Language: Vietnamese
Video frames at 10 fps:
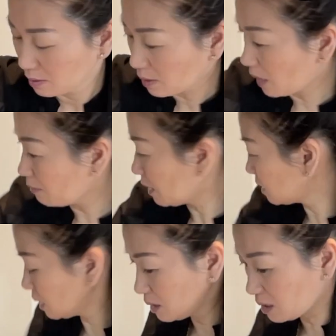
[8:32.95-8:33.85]
Hai bà
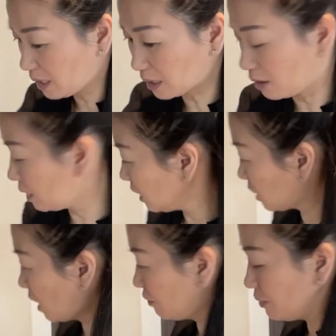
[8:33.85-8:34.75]
sân chỉ này tặng ngọc hết
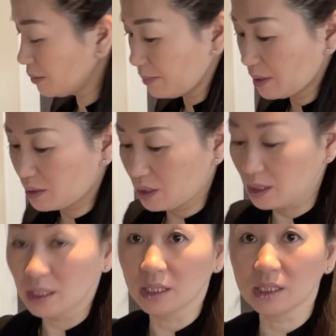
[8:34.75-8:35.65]
trong ngôi viên miên triệt
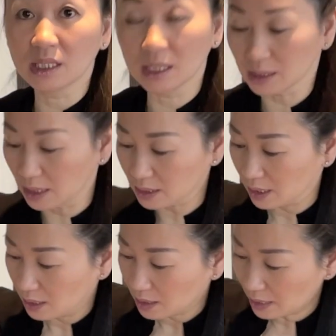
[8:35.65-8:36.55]
hiếng trên nâng tích.
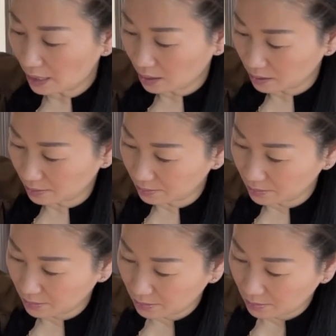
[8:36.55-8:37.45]
Đã
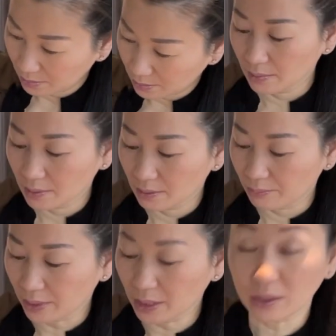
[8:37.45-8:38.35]

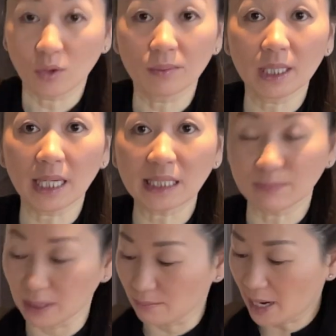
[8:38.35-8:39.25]
bình cồm nâng cả lạc
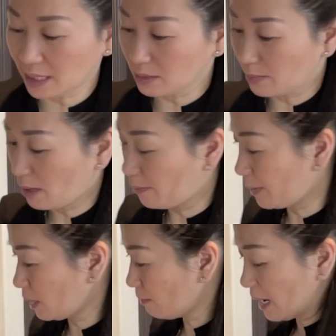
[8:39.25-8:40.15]
phía bài chịt máu. Và phần
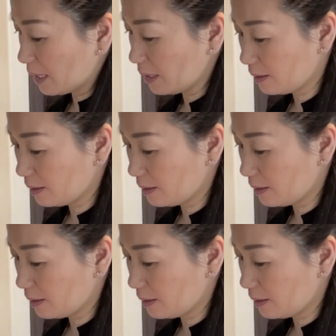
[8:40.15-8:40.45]
nâng bà này.